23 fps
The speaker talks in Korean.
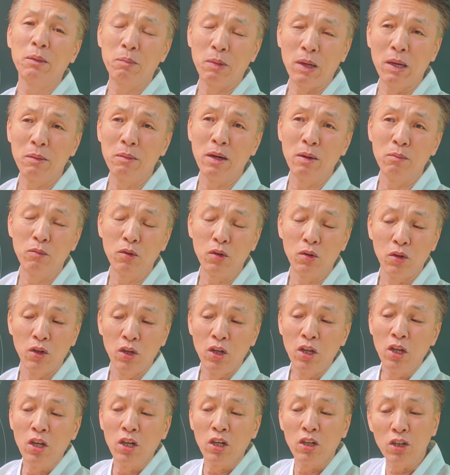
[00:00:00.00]
배만 불.
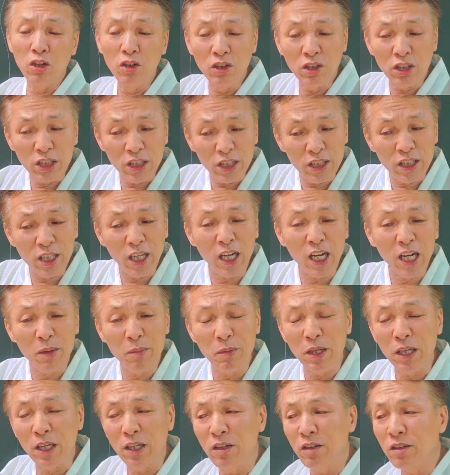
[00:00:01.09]
그거는 이
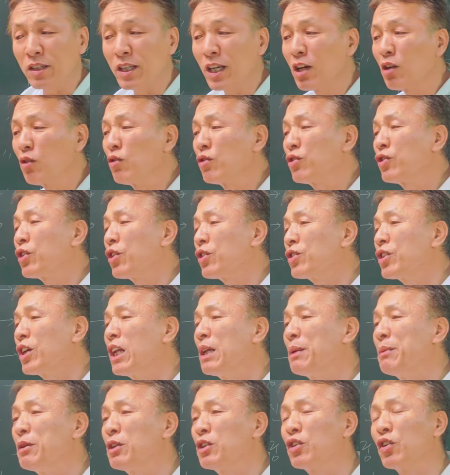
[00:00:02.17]
사람이 이렇게 하고 저
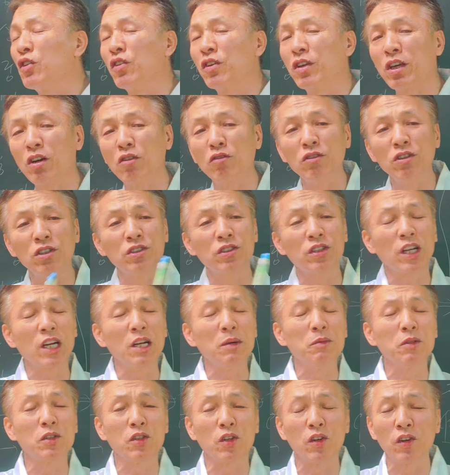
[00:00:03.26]
사람이 저렇게 하고 이
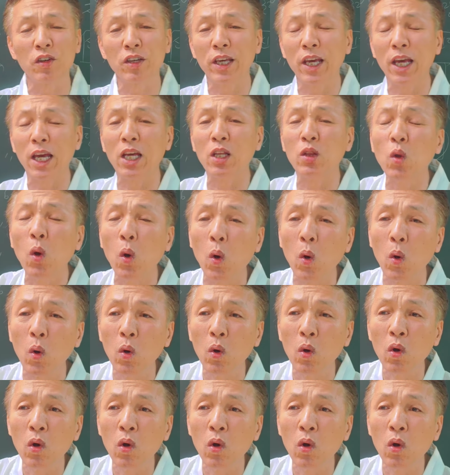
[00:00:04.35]
사람이 저렇게 해도